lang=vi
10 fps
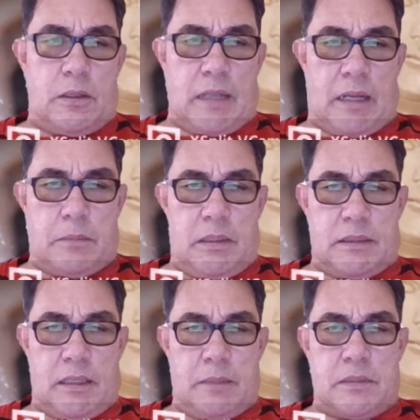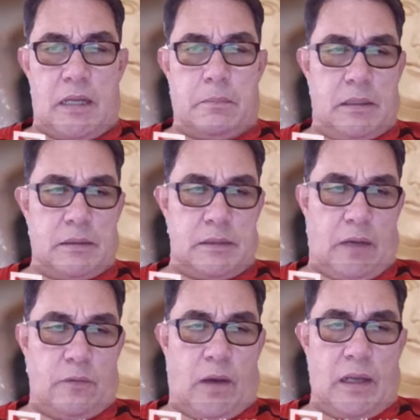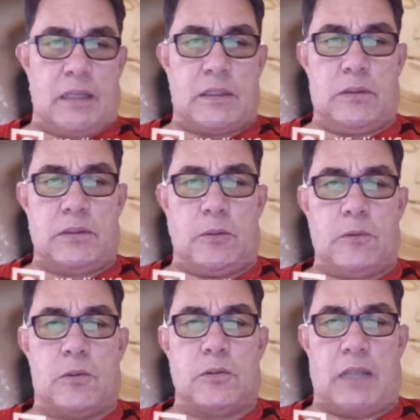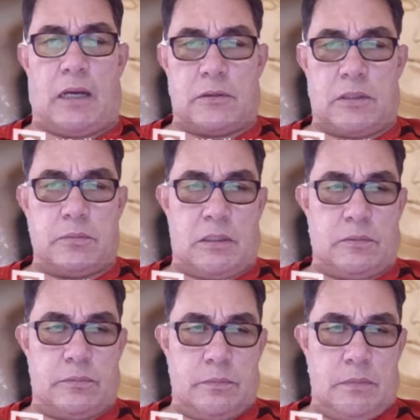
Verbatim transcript: đó nàng mới nghiệm ra mình chẳng phải là đối thủ của Tào Công Công.